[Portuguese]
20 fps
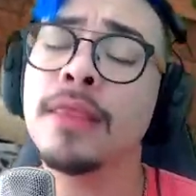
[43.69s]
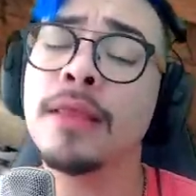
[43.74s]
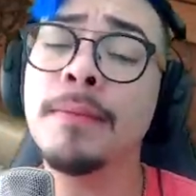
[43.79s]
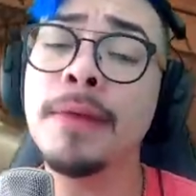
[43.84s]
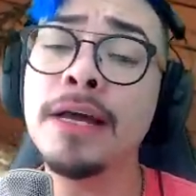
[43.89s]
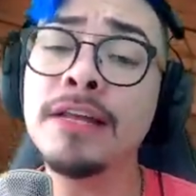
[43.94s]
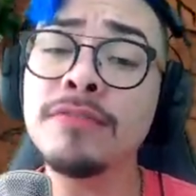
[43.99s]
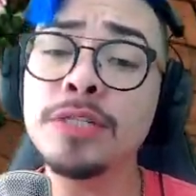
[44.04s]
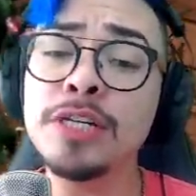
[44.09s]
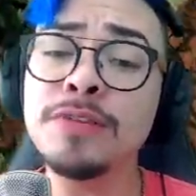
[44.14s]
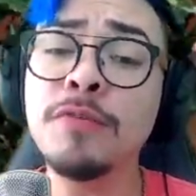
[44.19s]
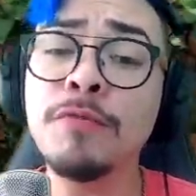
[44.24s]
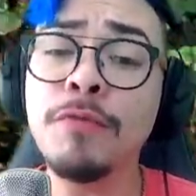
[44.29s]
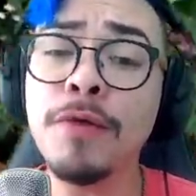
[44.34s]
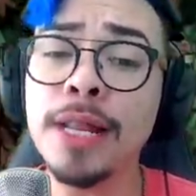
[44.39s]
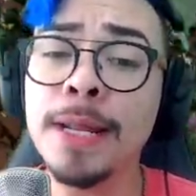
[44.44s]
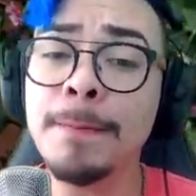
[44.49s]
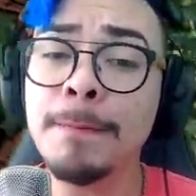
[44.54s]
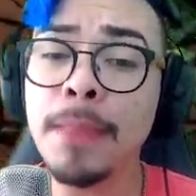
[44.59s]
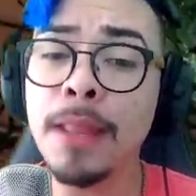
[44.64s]
Mas vocês vão
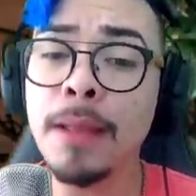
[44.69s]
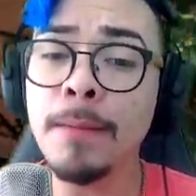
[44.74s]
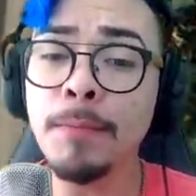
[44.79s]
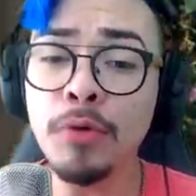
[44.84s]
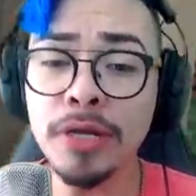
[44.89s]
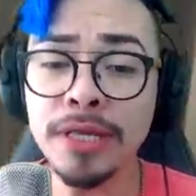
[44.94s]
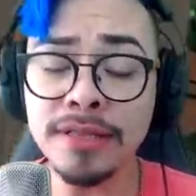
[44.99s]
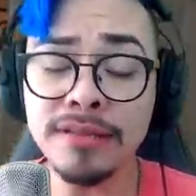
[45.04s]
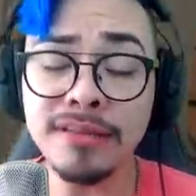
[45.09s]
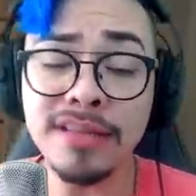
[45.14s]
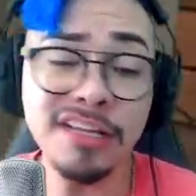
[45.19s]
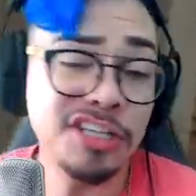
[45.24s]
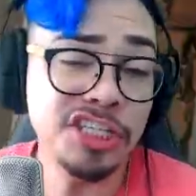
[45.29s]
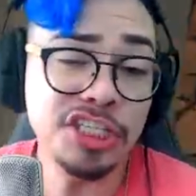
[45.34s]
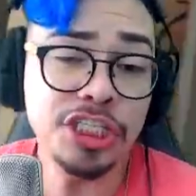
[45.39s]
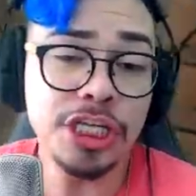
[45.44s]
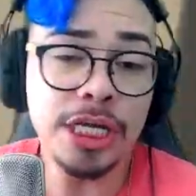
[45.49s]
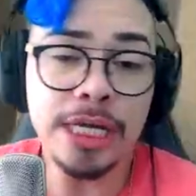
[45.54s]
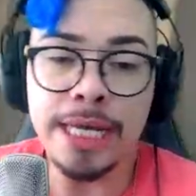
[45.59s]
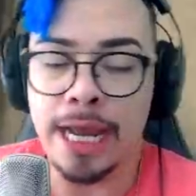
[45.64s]
falando, porque tá de
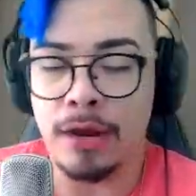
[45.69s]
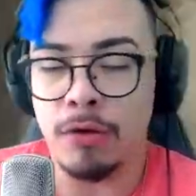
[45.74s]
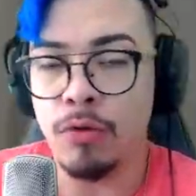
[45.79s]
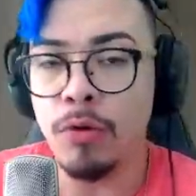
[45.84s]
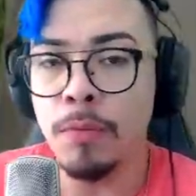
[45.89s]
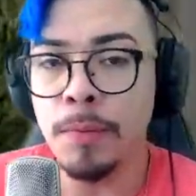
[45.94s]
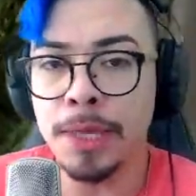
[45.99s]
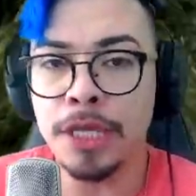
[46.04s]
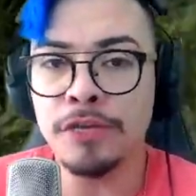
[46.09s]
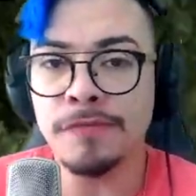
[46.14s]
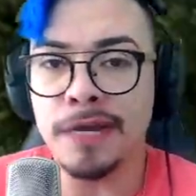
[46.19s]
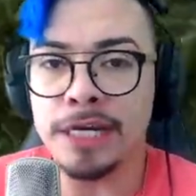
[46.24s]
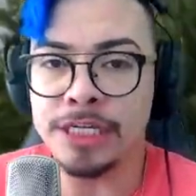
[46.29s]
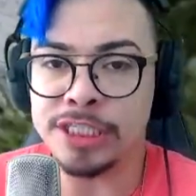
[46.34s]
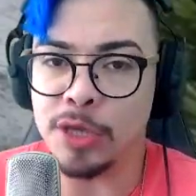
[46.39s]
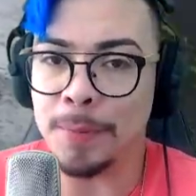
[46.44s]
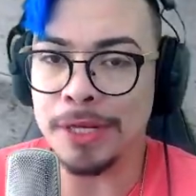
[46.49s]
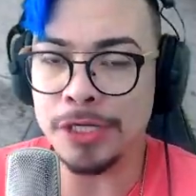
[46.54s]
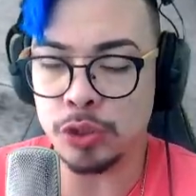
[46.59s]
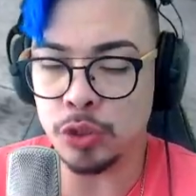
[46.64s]
dia, como que a gente vai
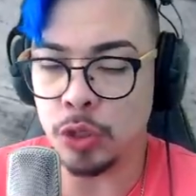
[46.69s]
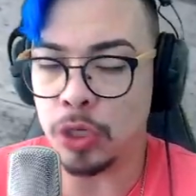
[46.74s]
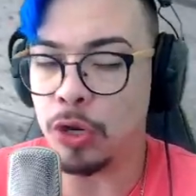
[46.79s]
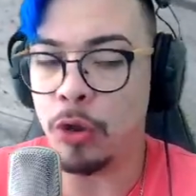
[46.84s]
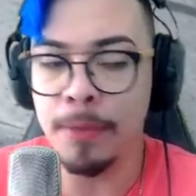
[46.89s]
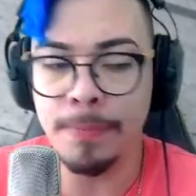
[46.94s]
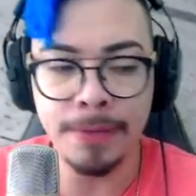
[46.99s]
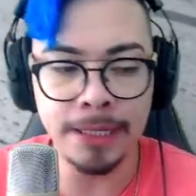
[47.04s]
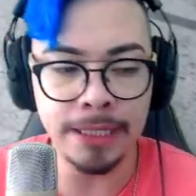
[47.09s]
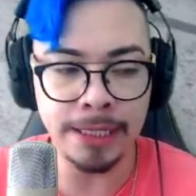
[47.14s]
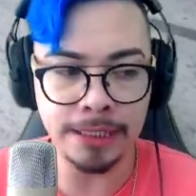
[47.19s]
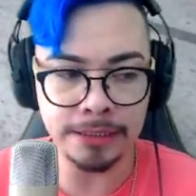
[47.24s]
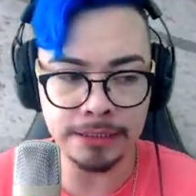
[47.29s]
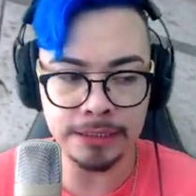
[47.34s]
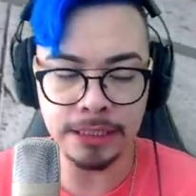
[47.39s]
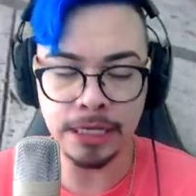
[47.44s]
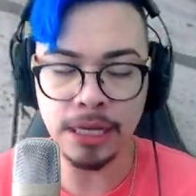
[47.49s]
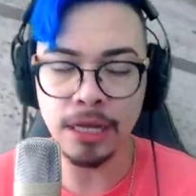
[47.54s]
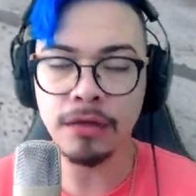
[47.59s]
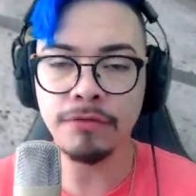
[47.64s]
achar uma história
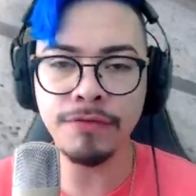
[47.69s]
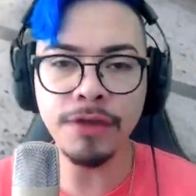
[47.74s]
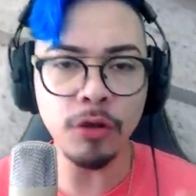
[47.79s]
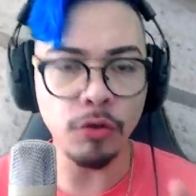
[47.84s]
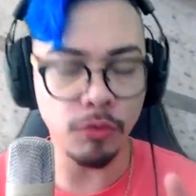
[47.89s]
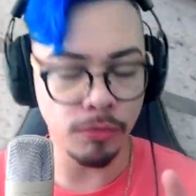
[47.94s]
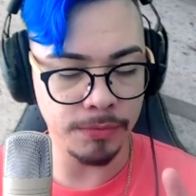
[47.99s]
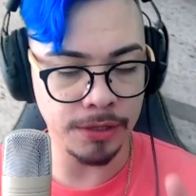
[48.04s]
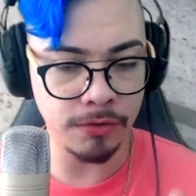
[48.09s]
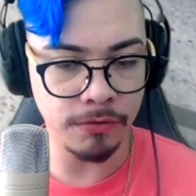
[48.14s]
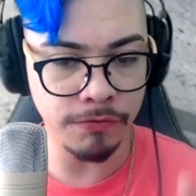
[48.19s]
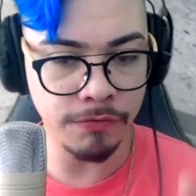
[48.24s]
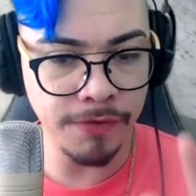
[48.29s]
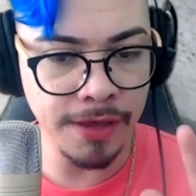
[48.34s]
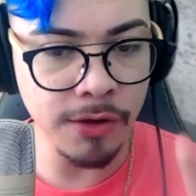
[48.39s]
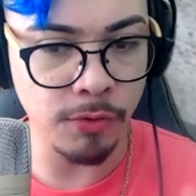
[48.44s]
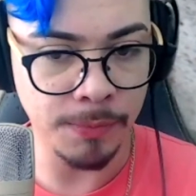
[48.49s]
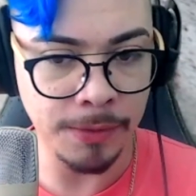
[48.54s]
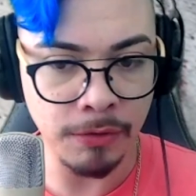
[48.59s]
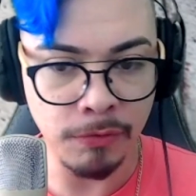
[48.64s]
horripilante? Vem comigo, vem
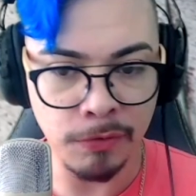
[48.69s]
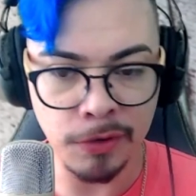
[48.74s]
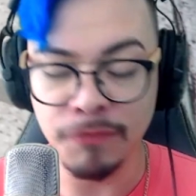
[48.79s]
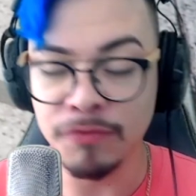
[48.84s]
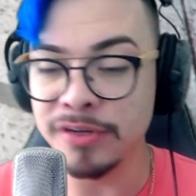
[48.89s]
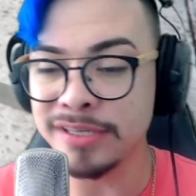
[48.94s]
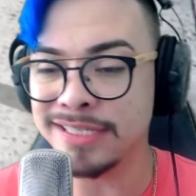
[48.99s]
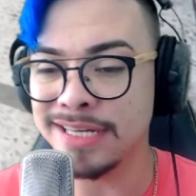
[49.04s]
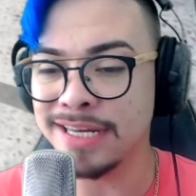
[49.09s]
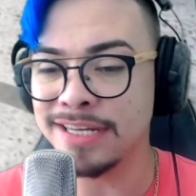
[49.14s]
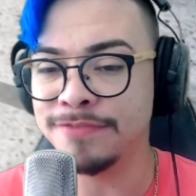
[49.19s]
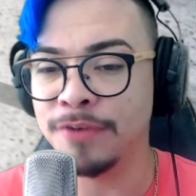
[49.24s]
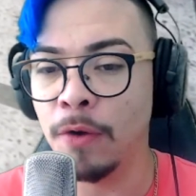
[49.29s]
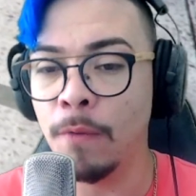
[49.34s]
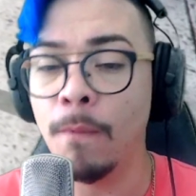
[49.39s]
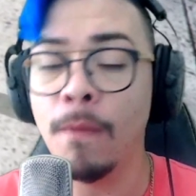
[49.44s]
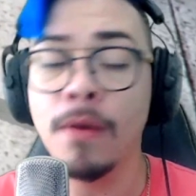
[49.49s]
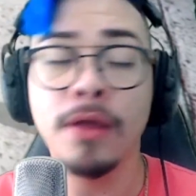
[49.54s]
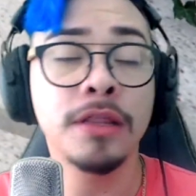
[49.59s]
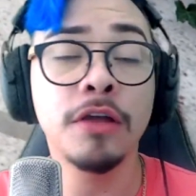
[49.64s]
comigo que vocês
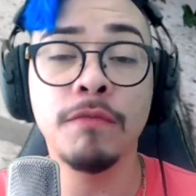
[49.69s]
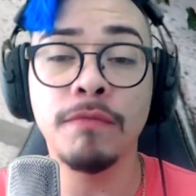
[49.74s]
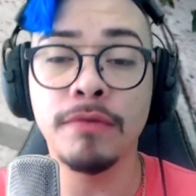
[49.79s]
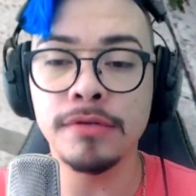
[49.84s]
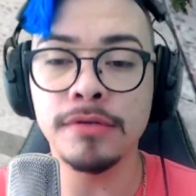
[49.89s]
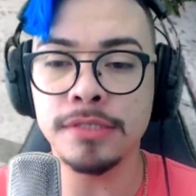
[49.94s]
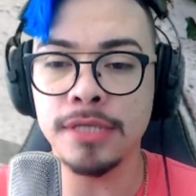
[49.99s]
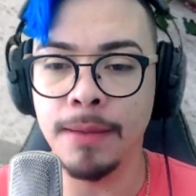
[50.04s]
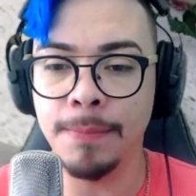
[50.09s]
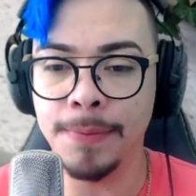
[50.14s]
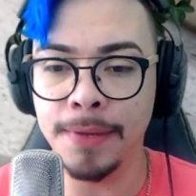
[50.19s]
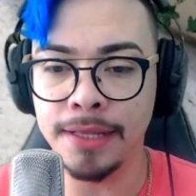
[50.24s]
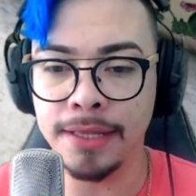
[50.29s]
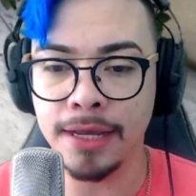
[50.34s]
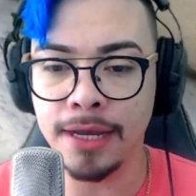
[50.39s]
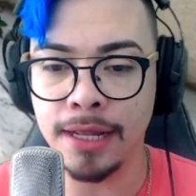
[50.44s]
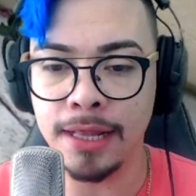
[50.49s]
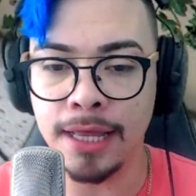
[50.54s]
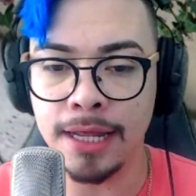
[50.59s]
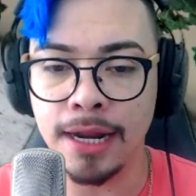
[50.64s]
vão, não vão se arrepender,
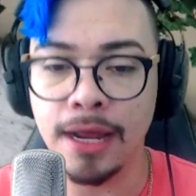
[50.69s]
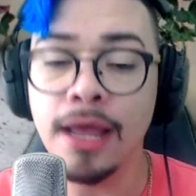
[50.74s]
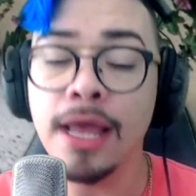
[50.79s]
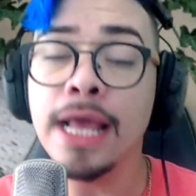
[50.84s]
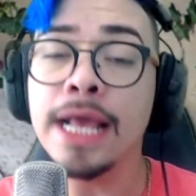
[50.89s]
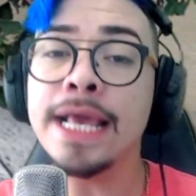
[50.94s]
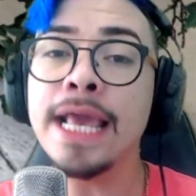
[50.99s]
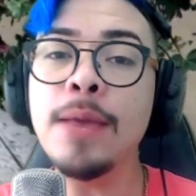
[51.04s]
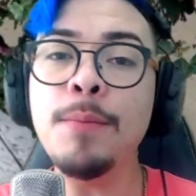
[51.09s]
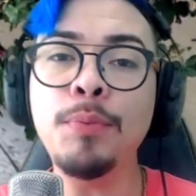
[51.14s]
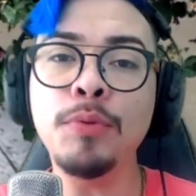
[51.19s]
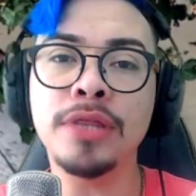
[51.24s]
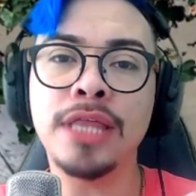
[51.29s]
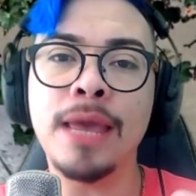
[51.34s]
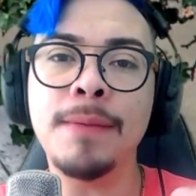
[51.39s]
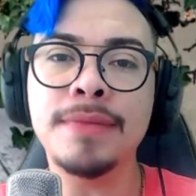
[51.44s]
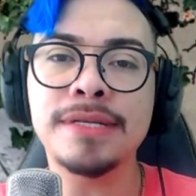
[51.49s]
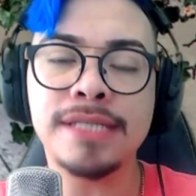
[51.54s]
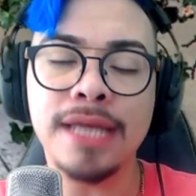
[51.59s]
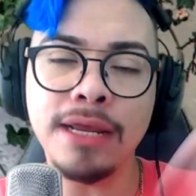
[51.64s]
galera. Quem
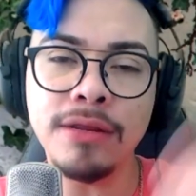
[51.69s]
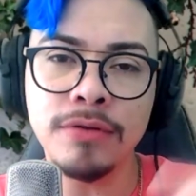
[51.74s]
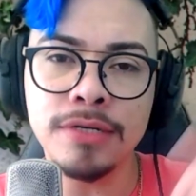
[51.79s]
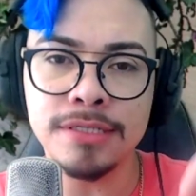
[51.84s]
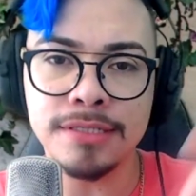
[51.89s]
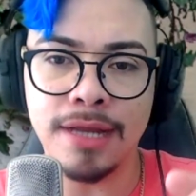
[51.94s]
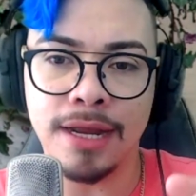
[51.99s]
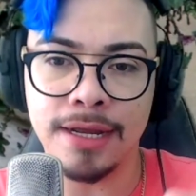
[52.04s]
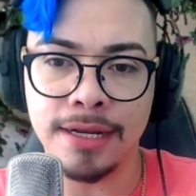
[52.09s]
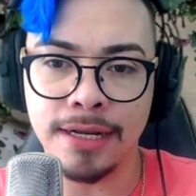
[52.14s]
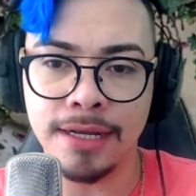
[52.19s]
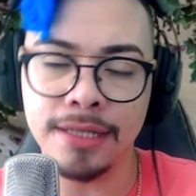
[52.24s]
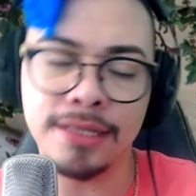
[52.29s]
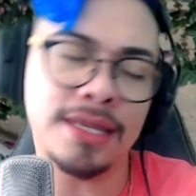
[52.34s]
puder, me segue no Instagram,